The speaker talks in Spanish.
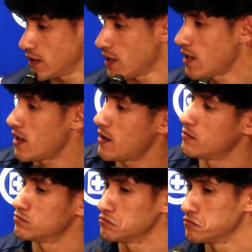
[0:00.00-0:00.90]

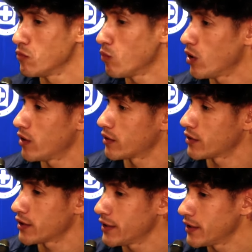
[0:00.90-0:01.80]
Eh, bueno,
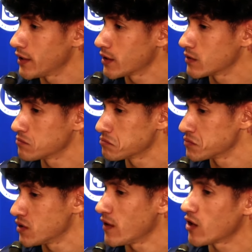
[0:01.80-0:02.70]
creo que
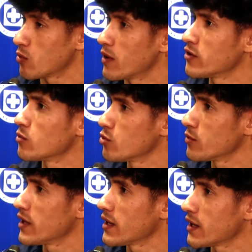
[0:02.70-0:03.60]
se van acoplando muy
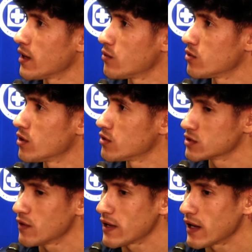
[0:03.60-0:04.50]
bien cada uno de los
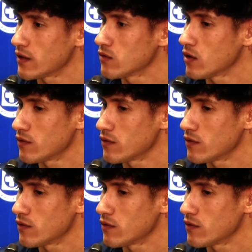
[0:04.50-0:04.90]
que va llegando.